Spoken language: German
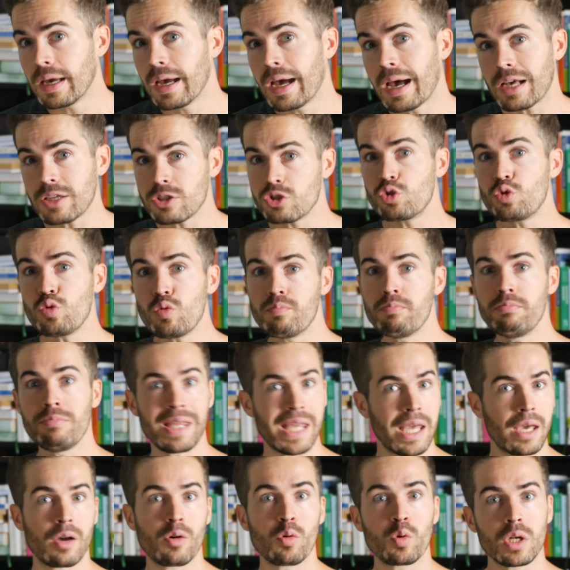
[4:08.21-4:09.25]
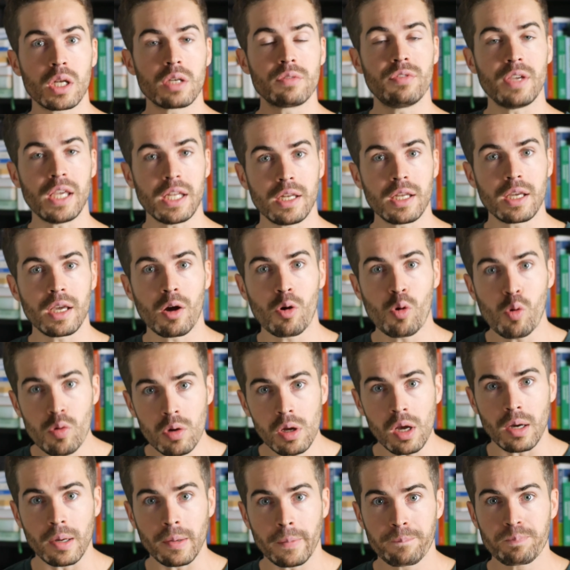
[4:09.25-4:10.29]
hast du mehr oder weniger
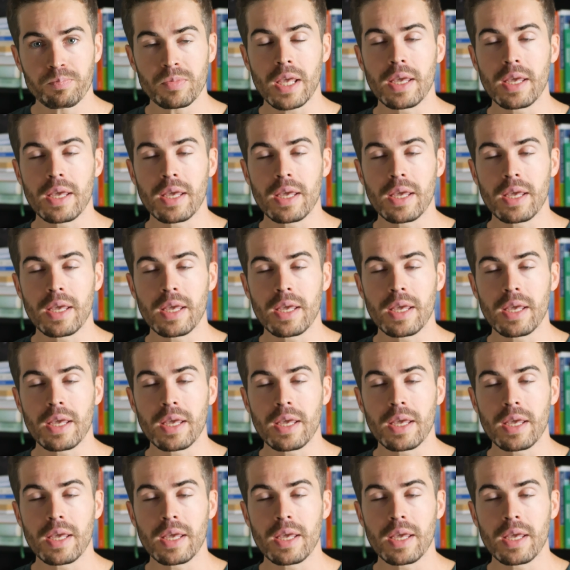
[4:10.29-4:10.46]
Hunger.